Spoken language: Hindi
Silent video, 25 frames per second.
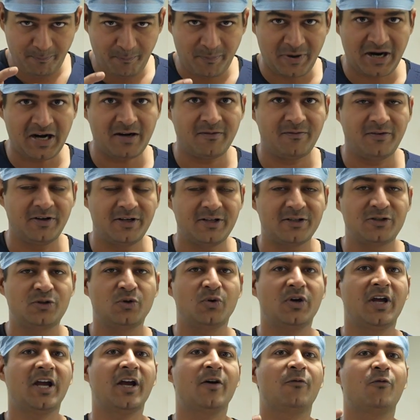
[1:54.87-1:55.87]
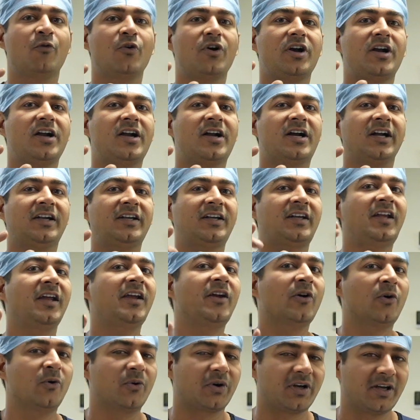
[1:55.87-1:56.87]
पावर जो है वो कट्ठे
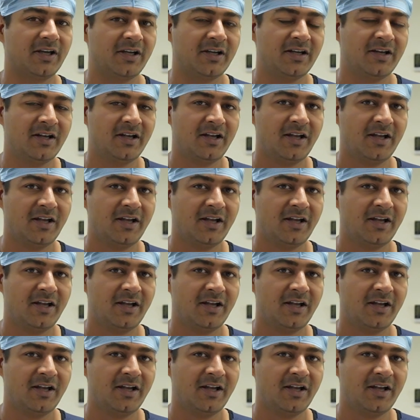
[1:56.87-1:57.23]
होगी